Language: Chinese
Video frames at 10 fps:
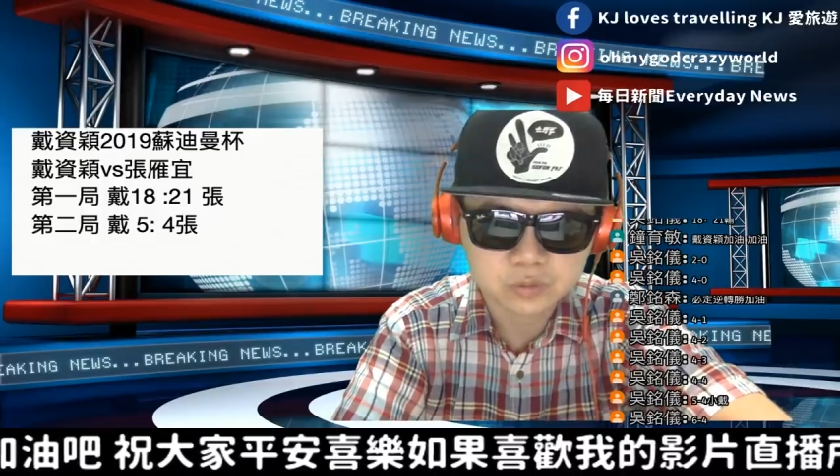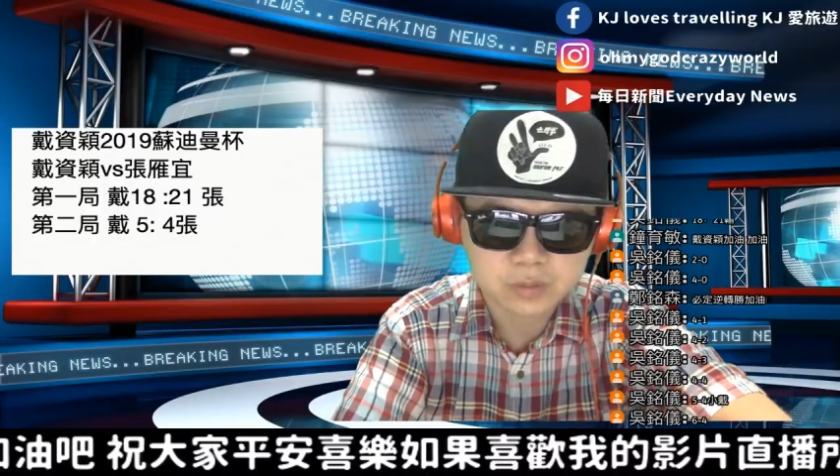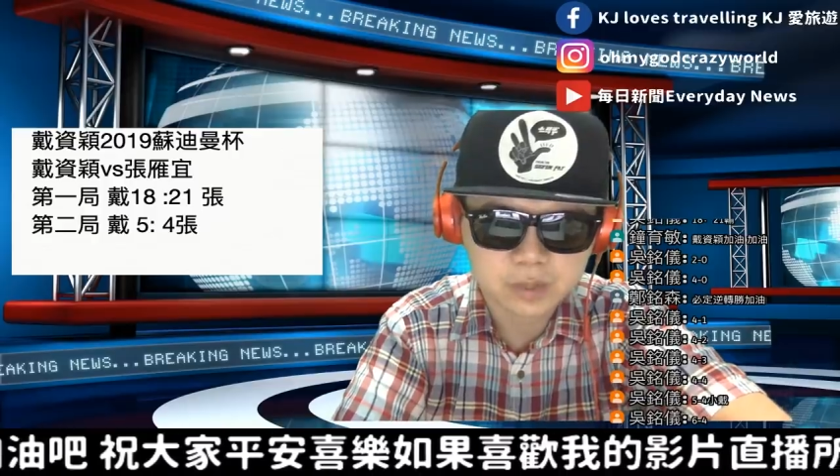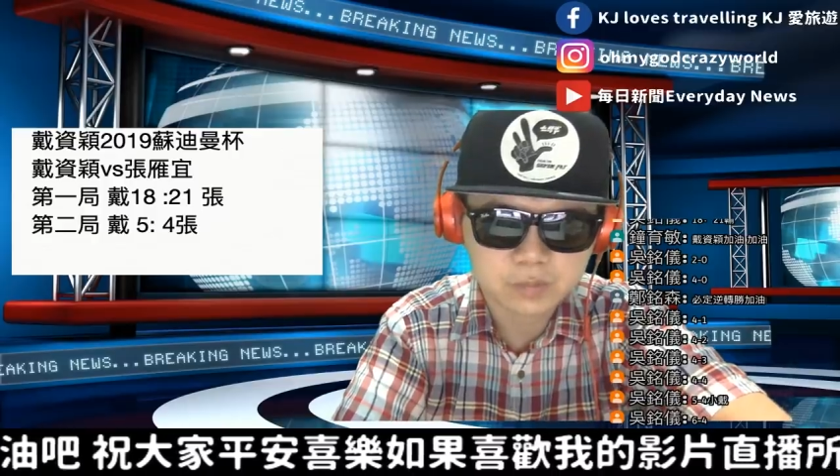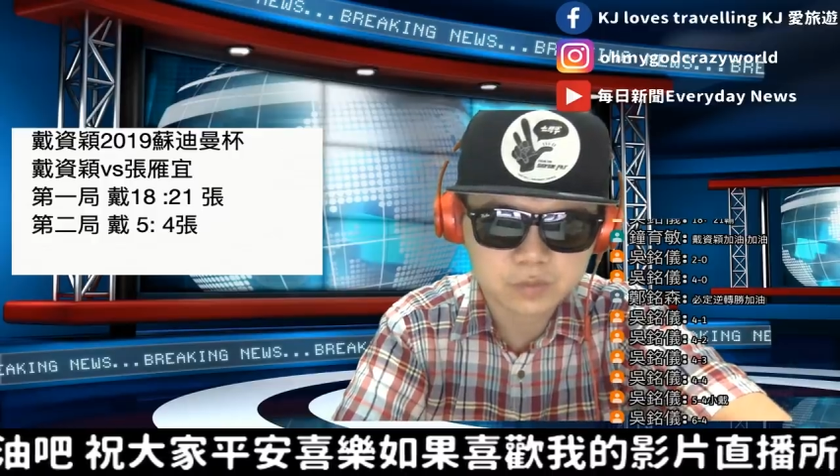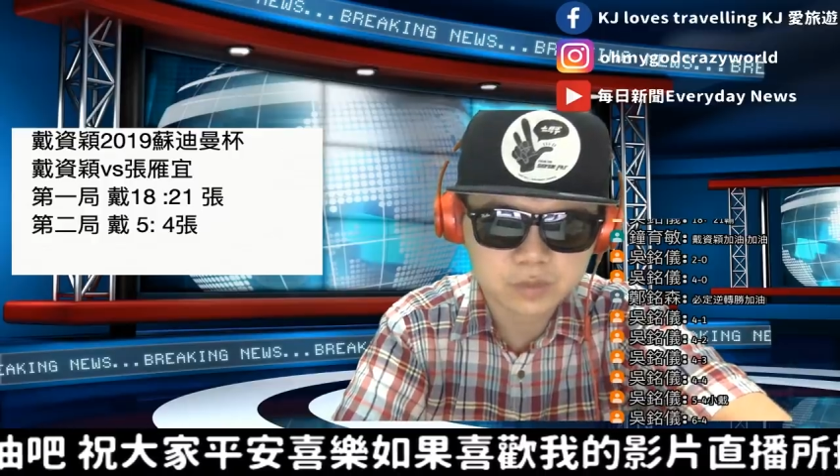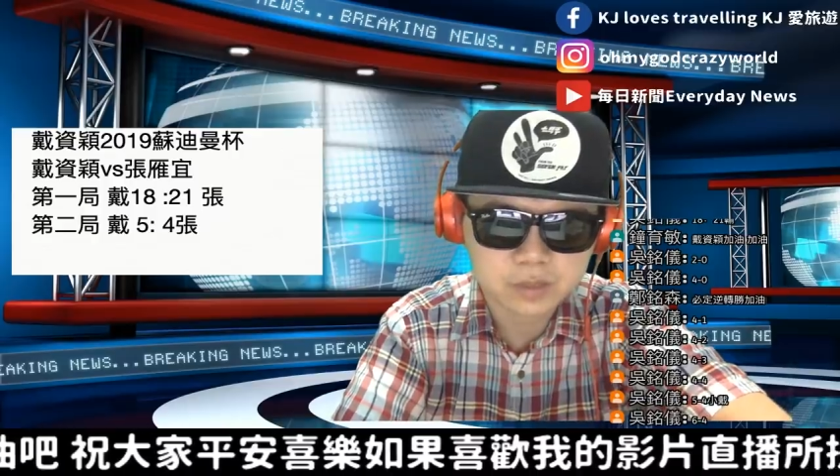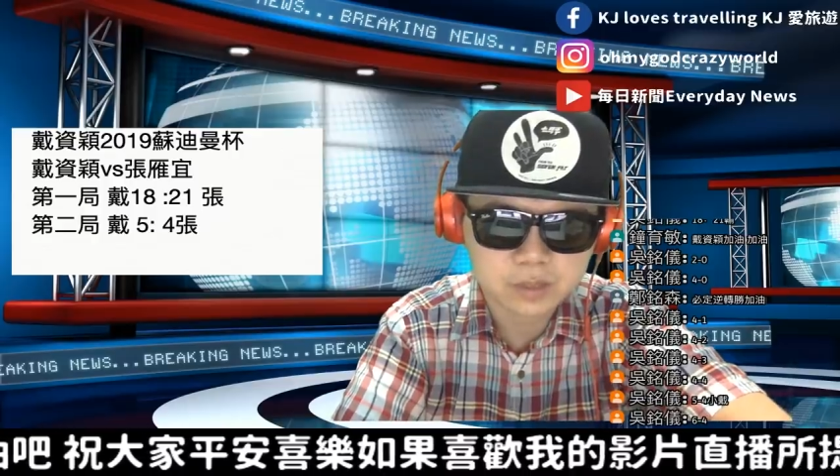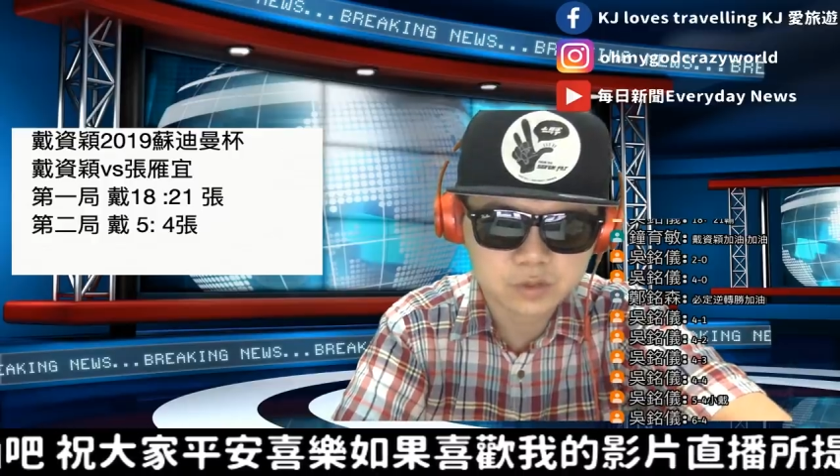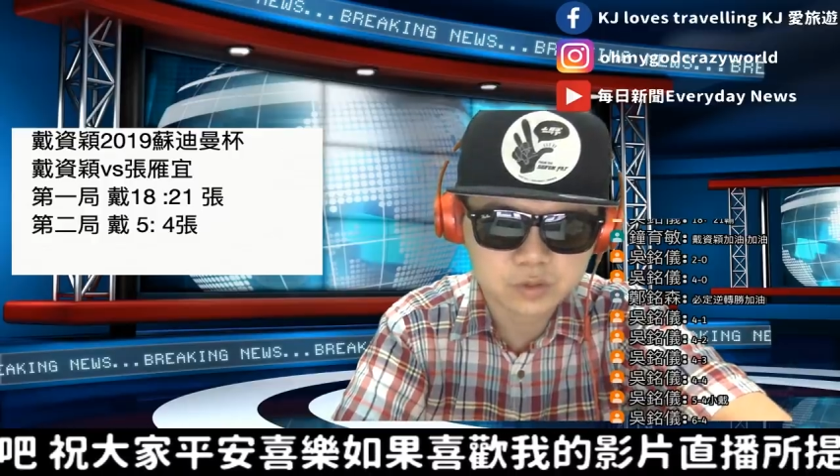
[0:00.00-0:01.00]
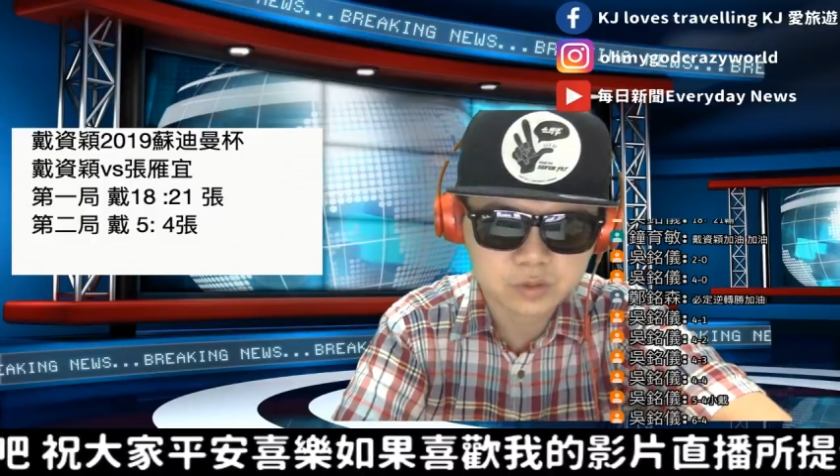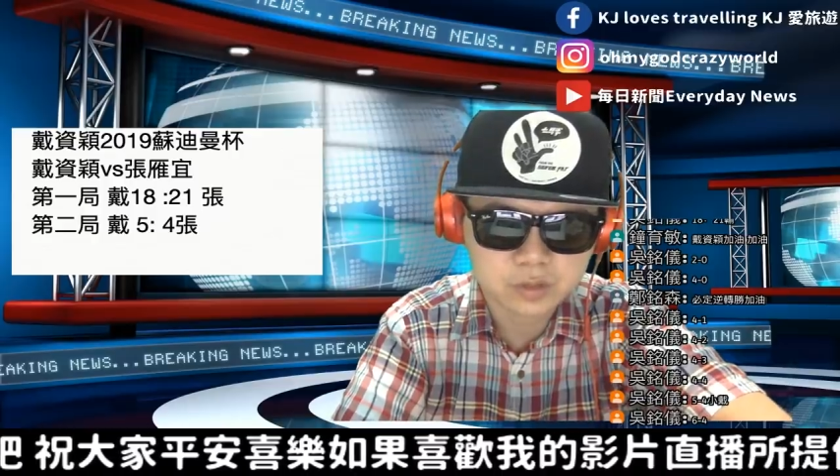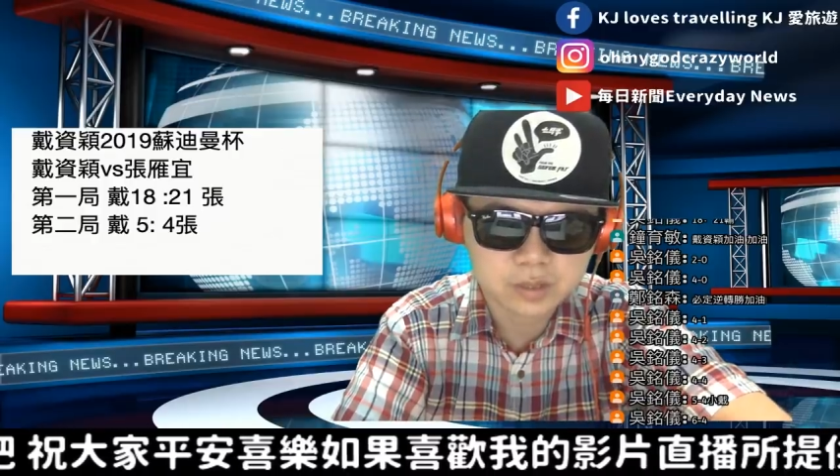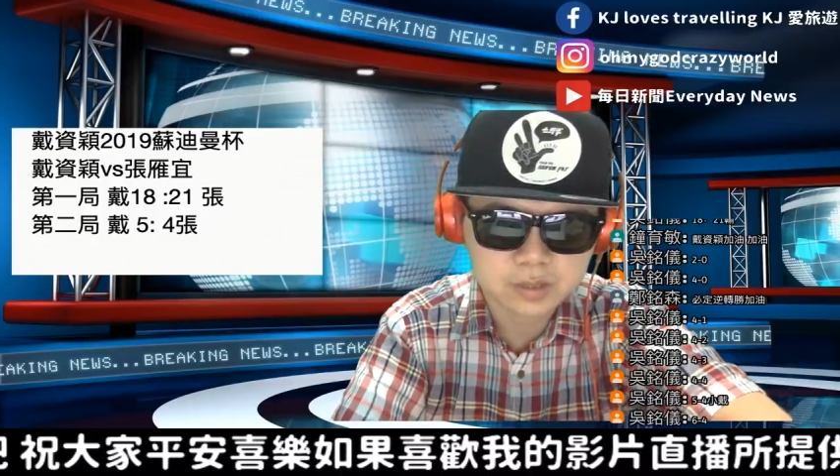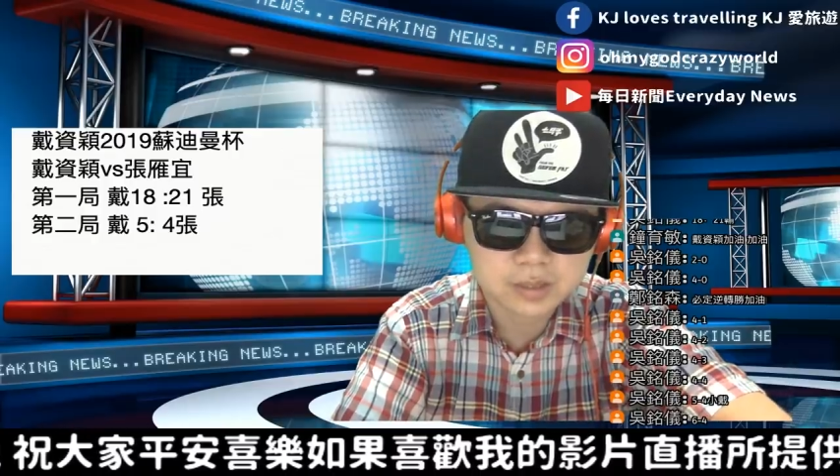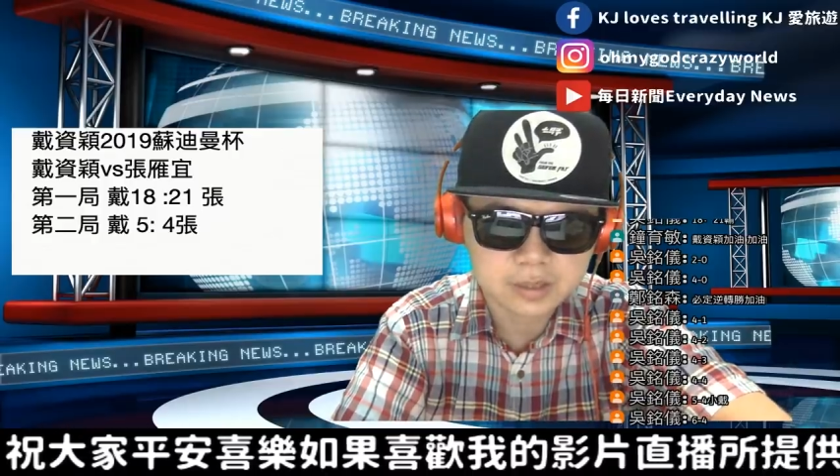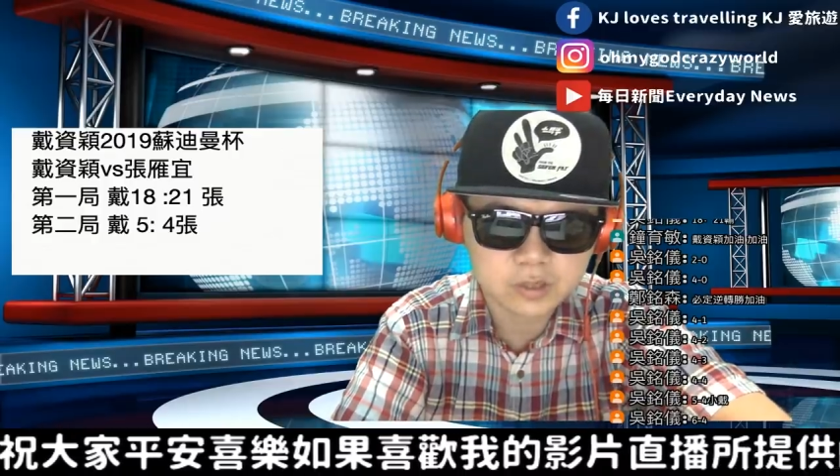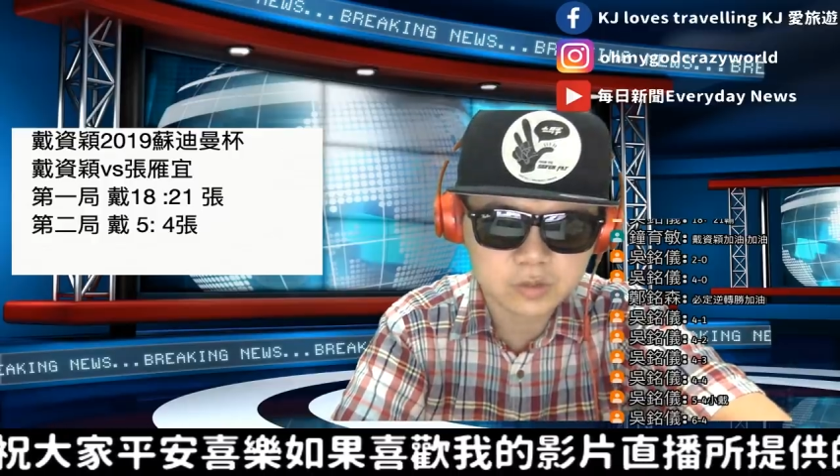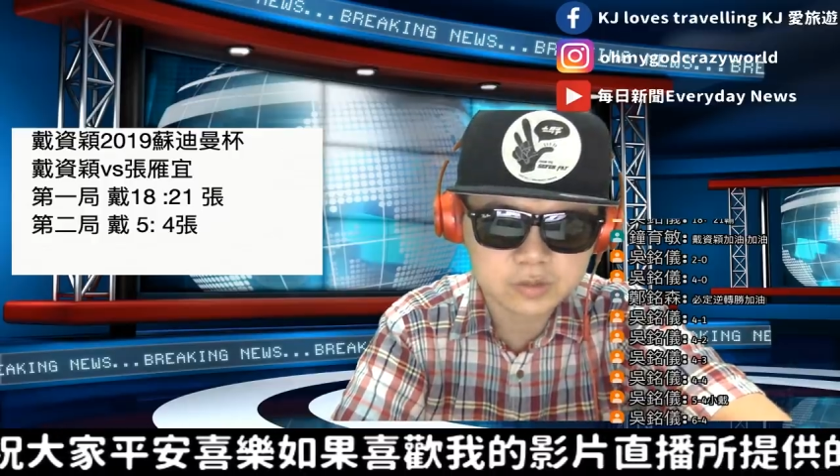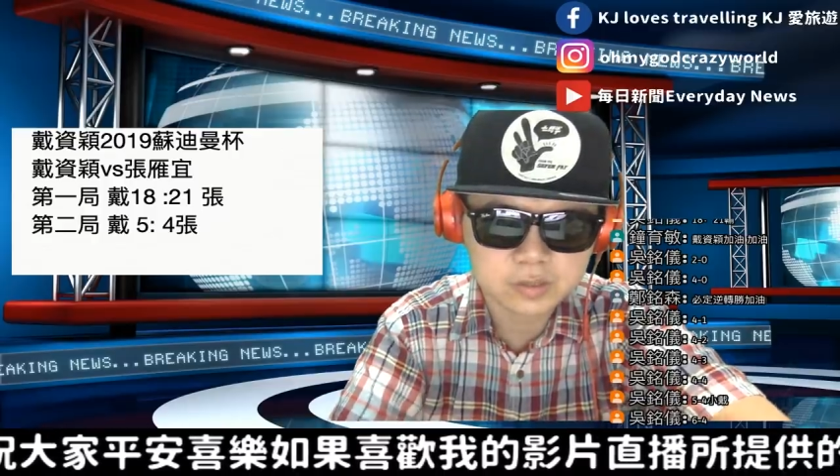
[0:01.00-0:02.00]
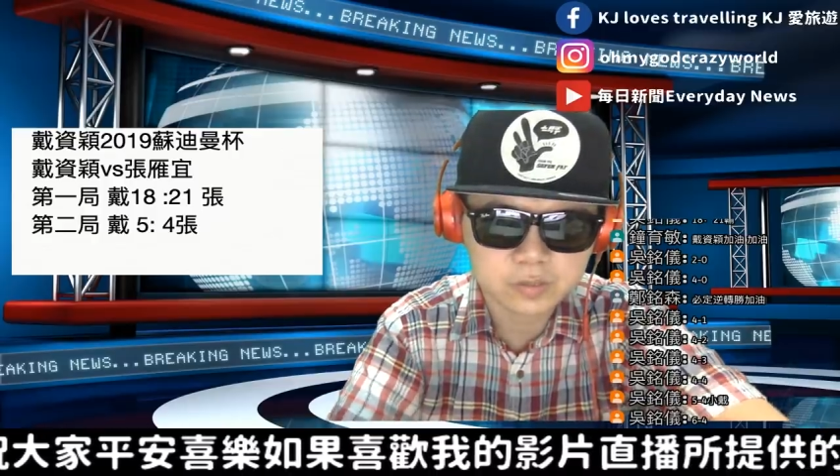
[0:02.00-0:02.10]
那目前呢取得了这个优势，